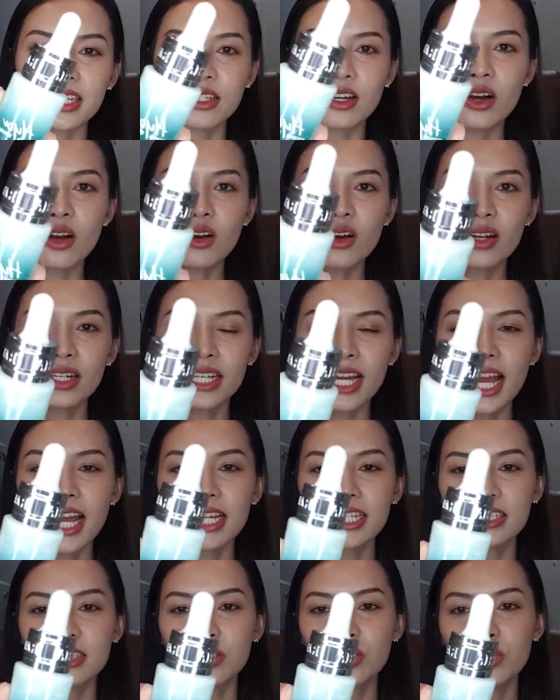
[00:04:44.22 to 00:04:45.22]
จก็ค่อนข้าง
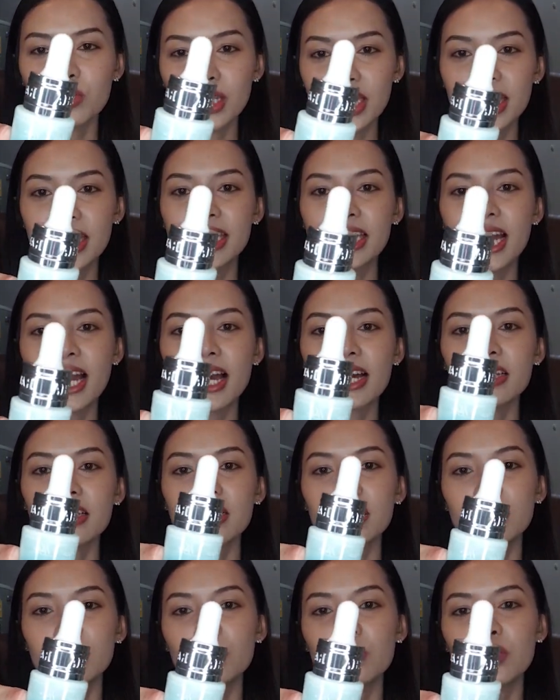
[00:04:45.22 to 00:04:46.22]
ดูดีนะคะ
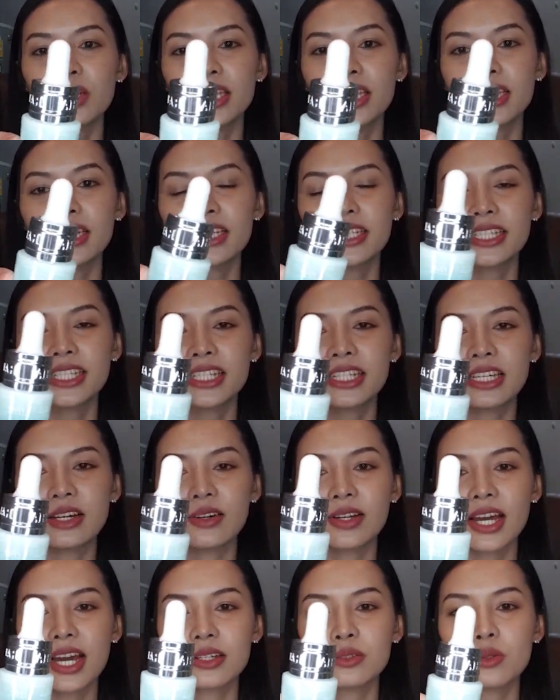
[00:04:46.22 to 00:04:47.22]
ดูดีเลยทีเดียว
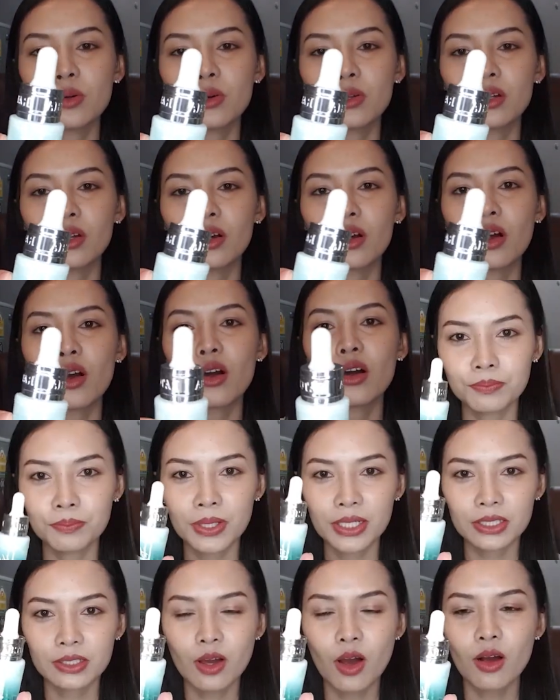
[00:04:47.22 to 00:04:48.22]
นะคะทุกคน แล้วก็เปิ
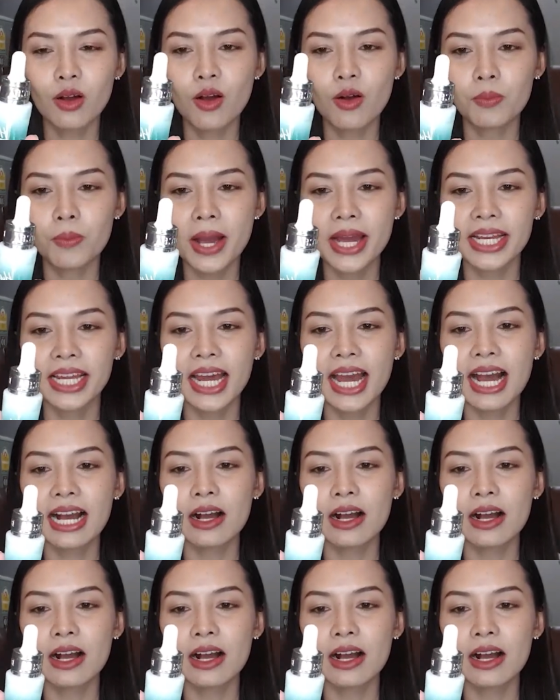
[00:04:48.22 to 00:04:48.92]
ดกล่องออกมานะคะ